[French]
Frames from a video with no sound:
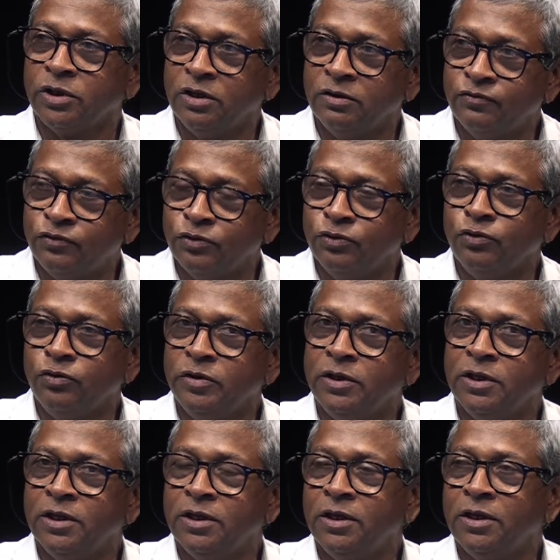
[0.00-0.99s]
est venu et
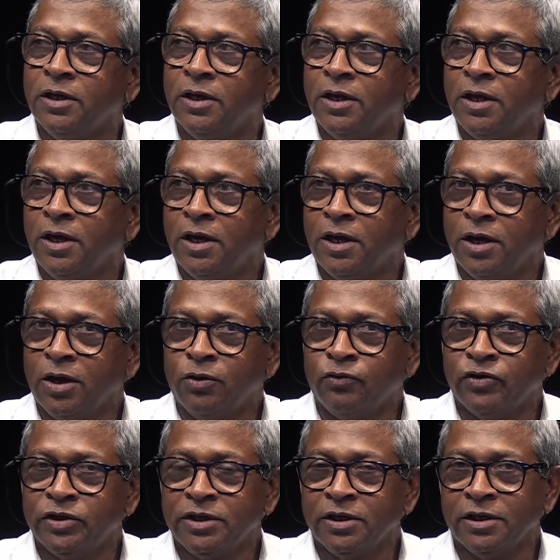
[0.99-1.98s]
il est, on
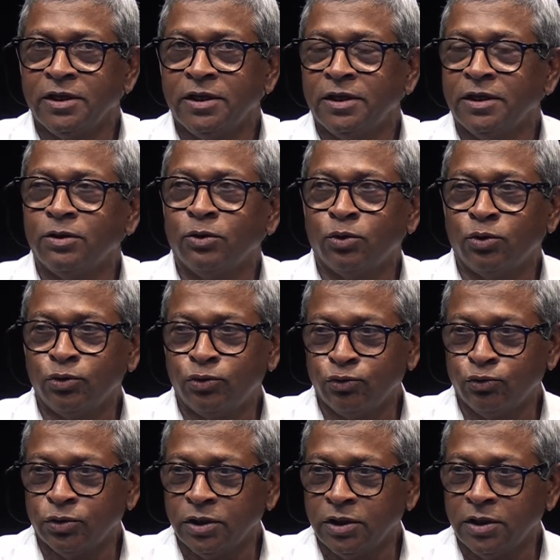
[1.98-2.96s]
va dire, il est
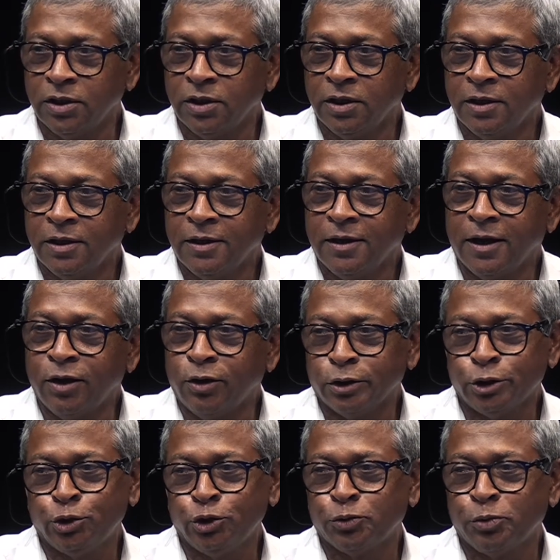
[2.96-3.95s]
retourné.
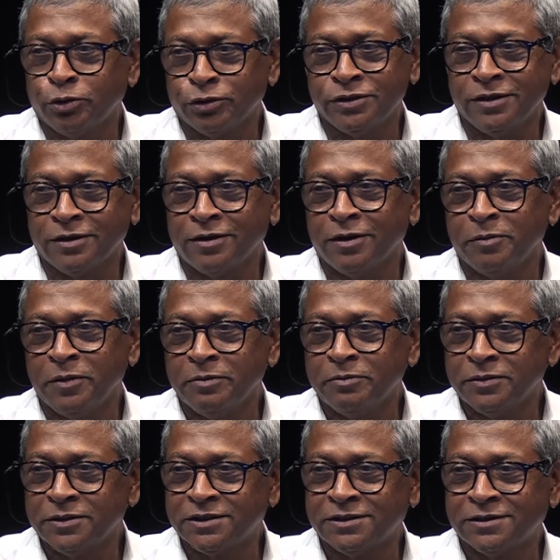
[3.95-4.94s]
Alors, juste pour dire quand
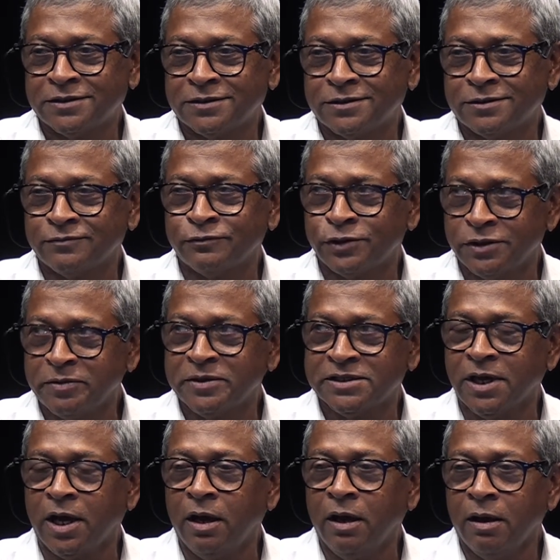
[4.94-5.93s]
même, vous aimez
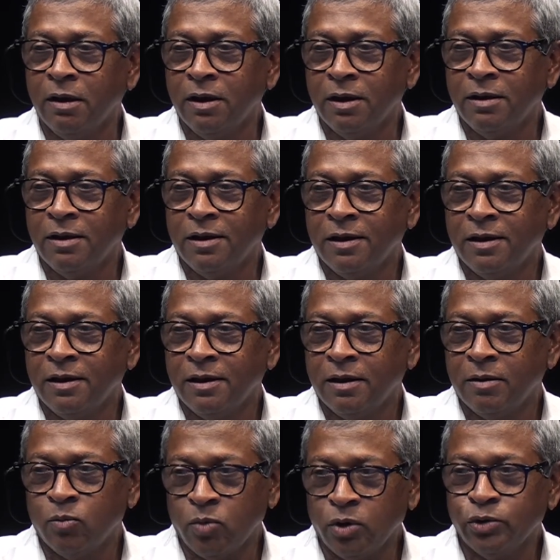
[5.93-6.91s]
ça
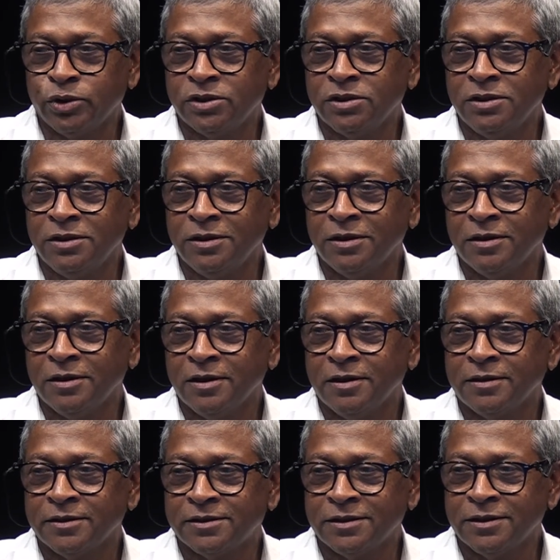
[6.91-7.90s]
Moi aussi,
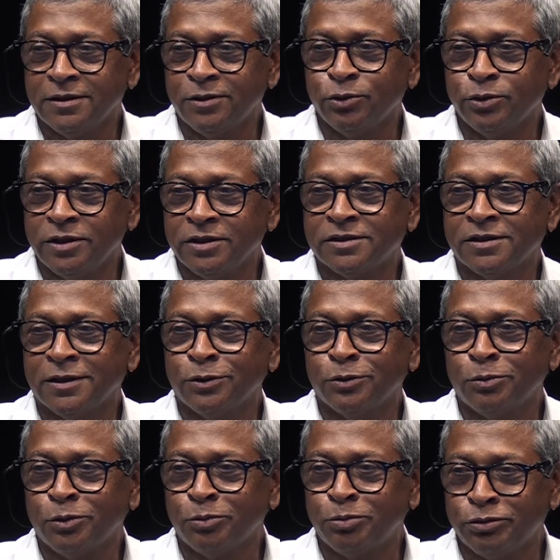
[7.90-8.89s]
c'est le dessin de
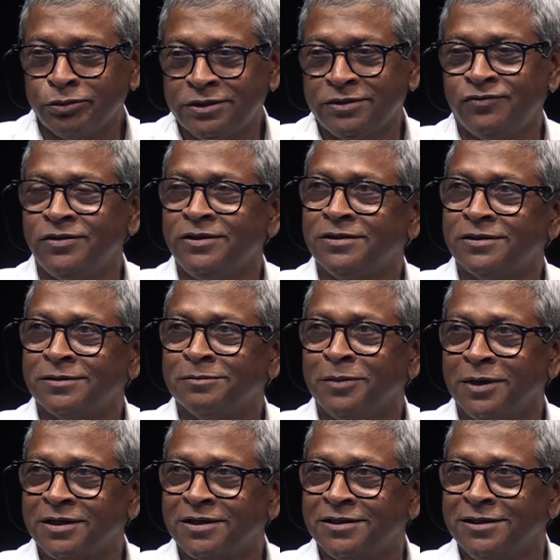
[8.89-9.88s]
mon petit-fils,
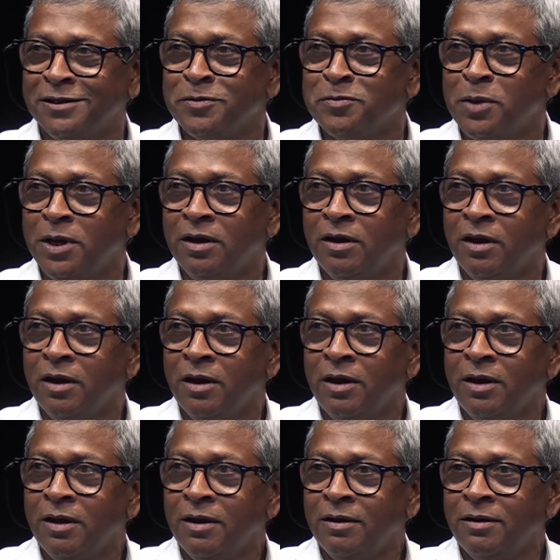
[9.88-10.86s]
Maxime,
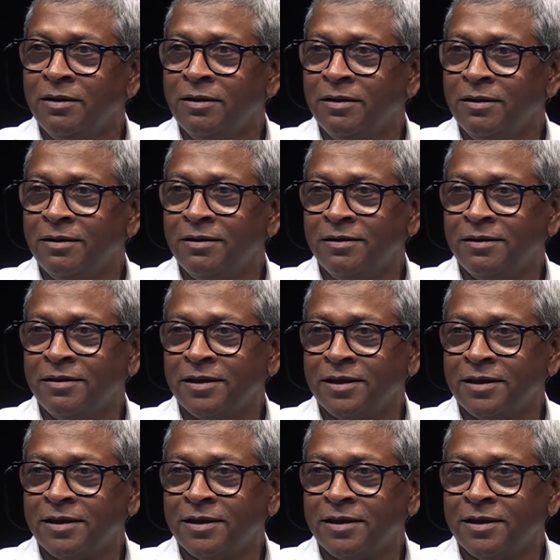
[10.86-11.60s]
euh,